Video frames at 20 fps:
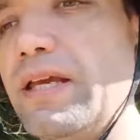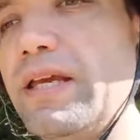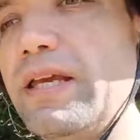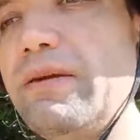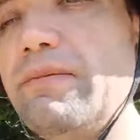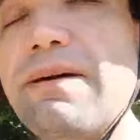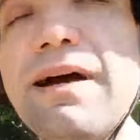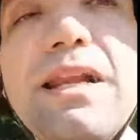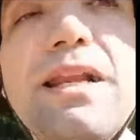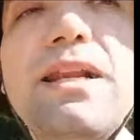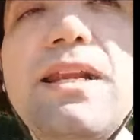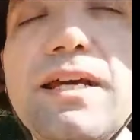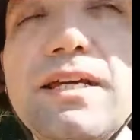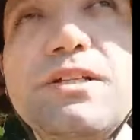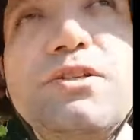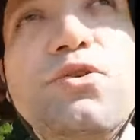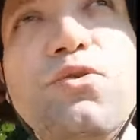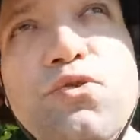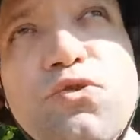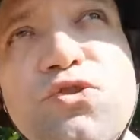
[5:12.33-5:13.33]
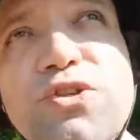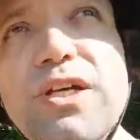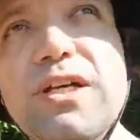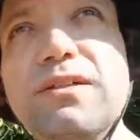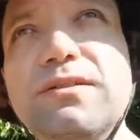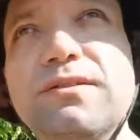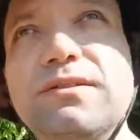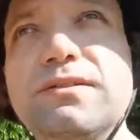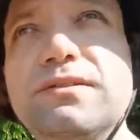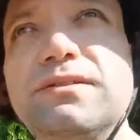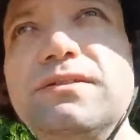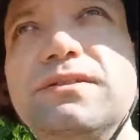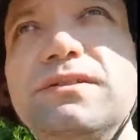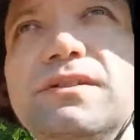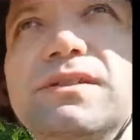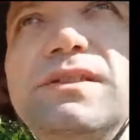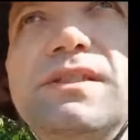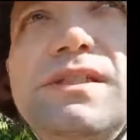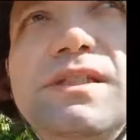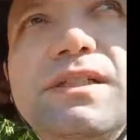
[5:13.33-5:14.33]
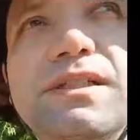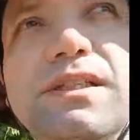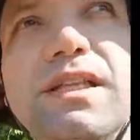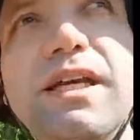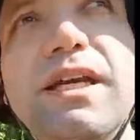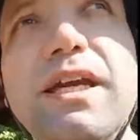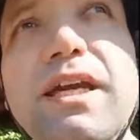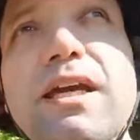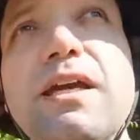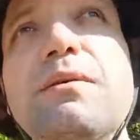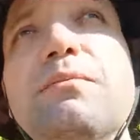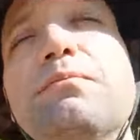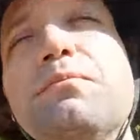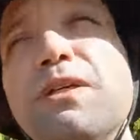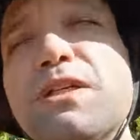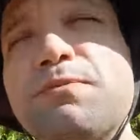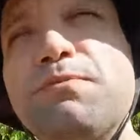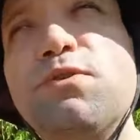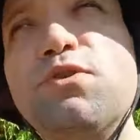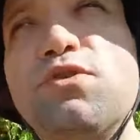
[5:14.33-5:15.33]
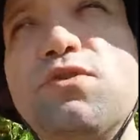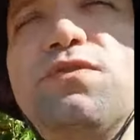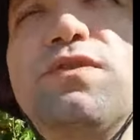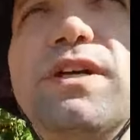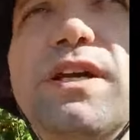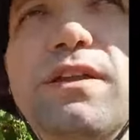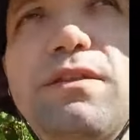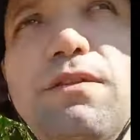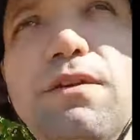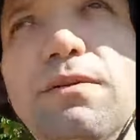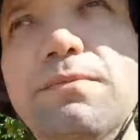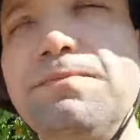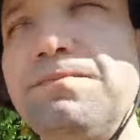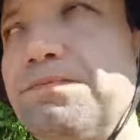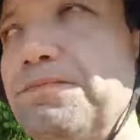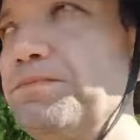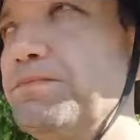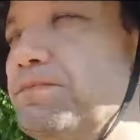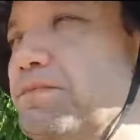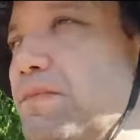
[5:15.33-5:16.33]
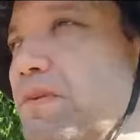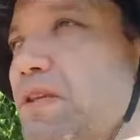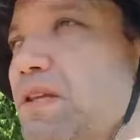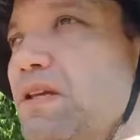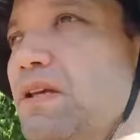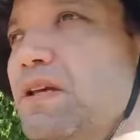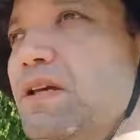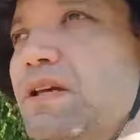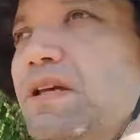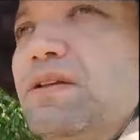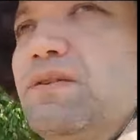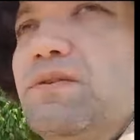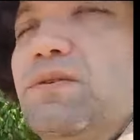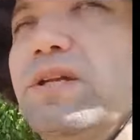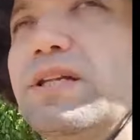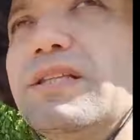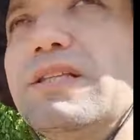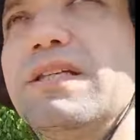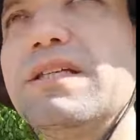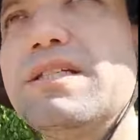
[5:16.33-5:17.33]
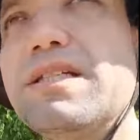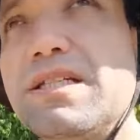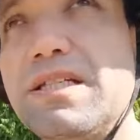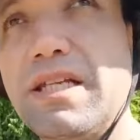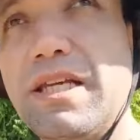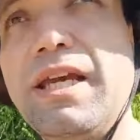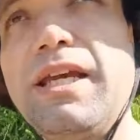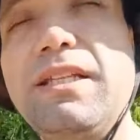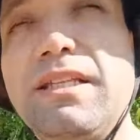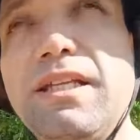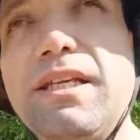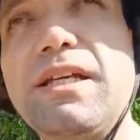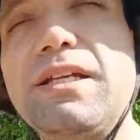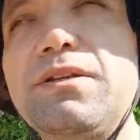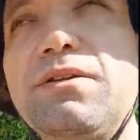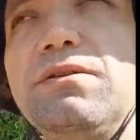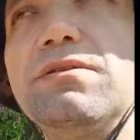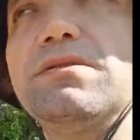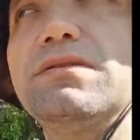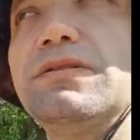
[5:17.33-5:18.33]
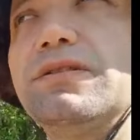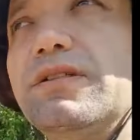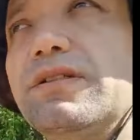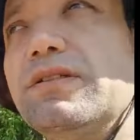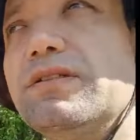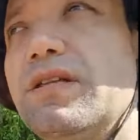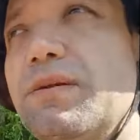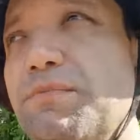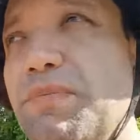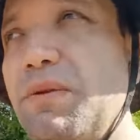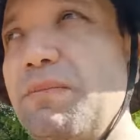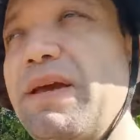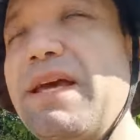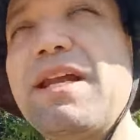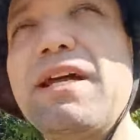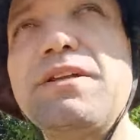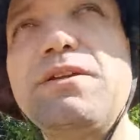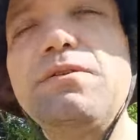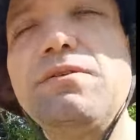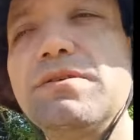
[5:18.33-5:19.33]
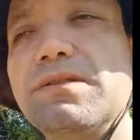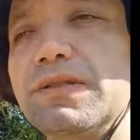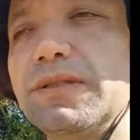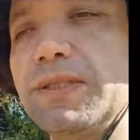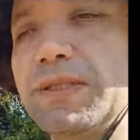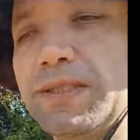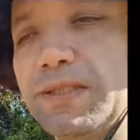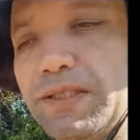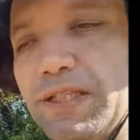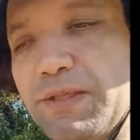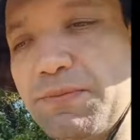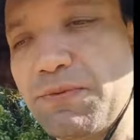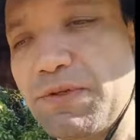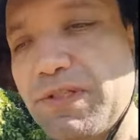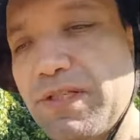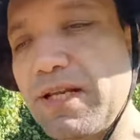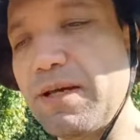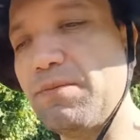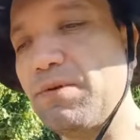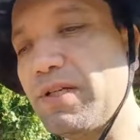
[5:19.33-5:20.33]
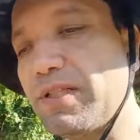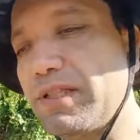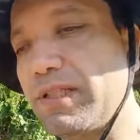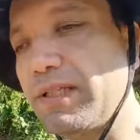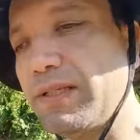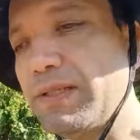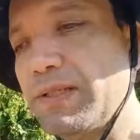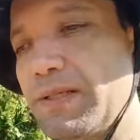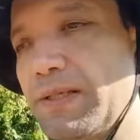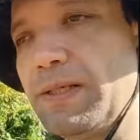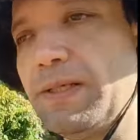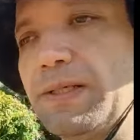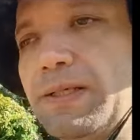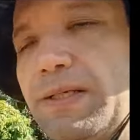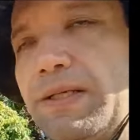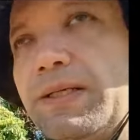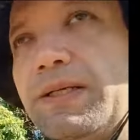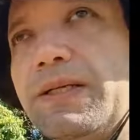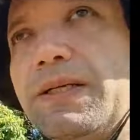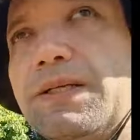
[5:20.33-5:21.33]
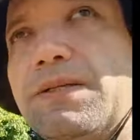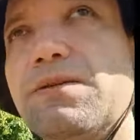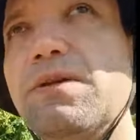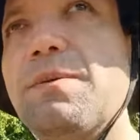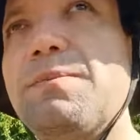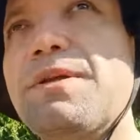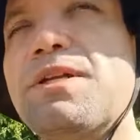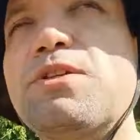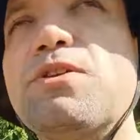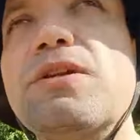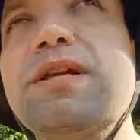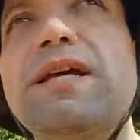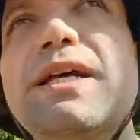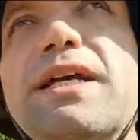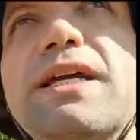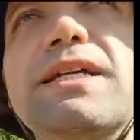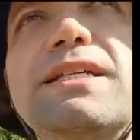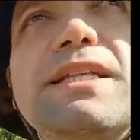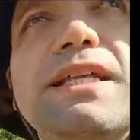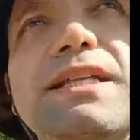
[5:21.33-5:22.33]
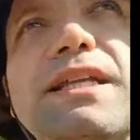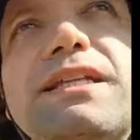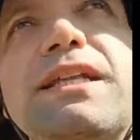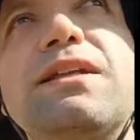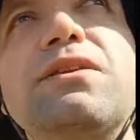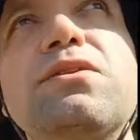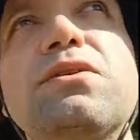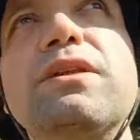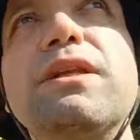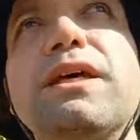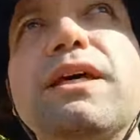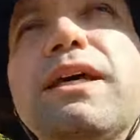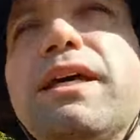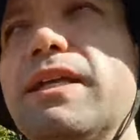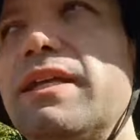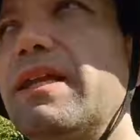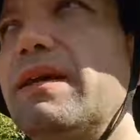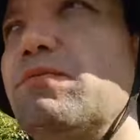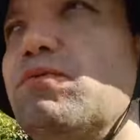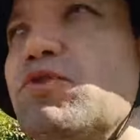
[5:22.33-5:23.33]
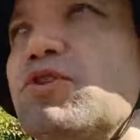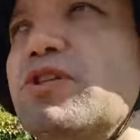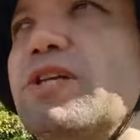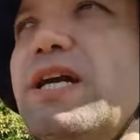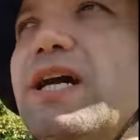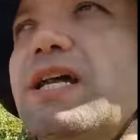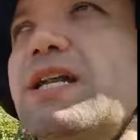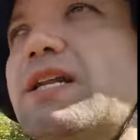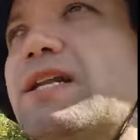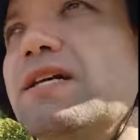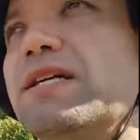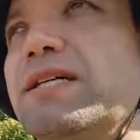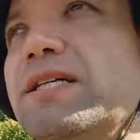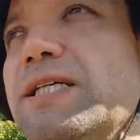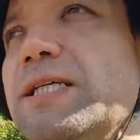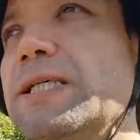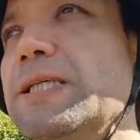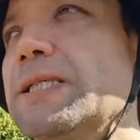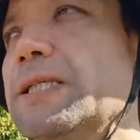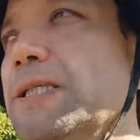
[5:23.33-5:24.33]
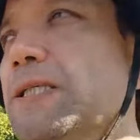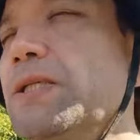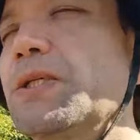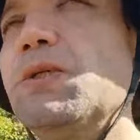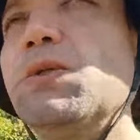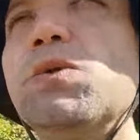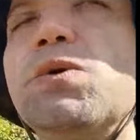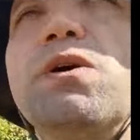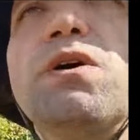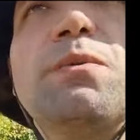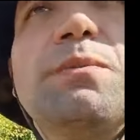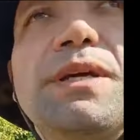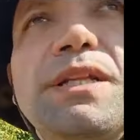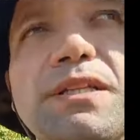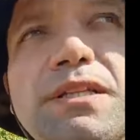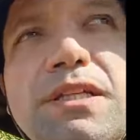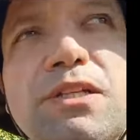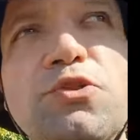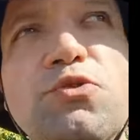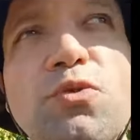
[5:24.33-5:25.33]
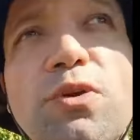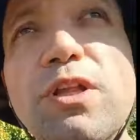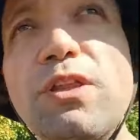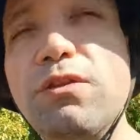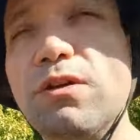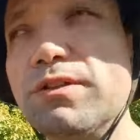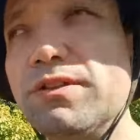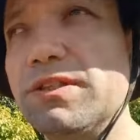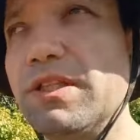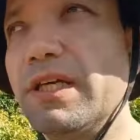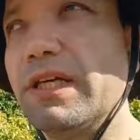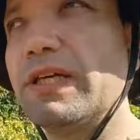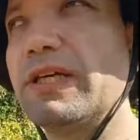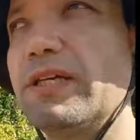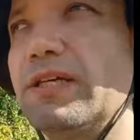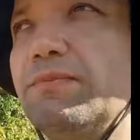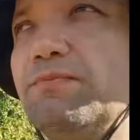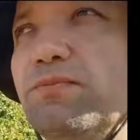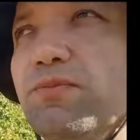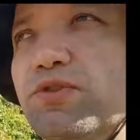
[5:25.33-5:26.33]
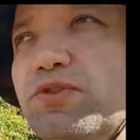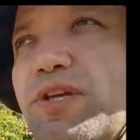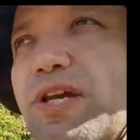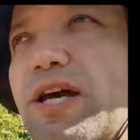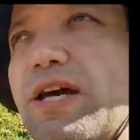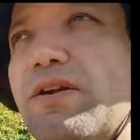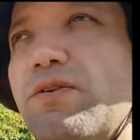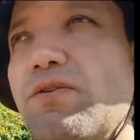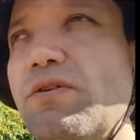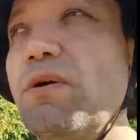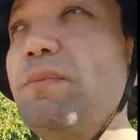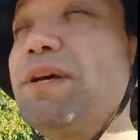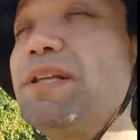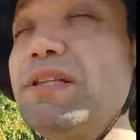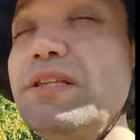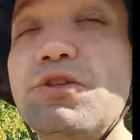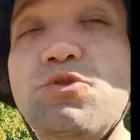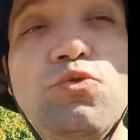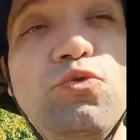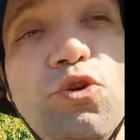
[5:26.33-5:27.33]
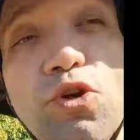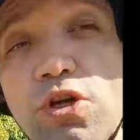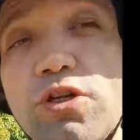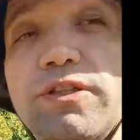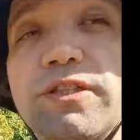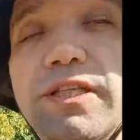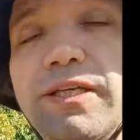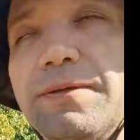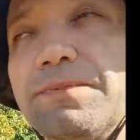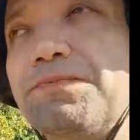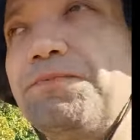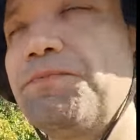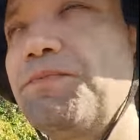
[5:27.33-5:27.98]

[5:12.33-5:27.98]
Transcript: y vale la excusa de que mi esposo falleció. Durante ese siguiente año, ese primer año, después de la muerte, es una persona que está tratando de, buscar nuevamente su horizonte, buscar nuevamente su norte.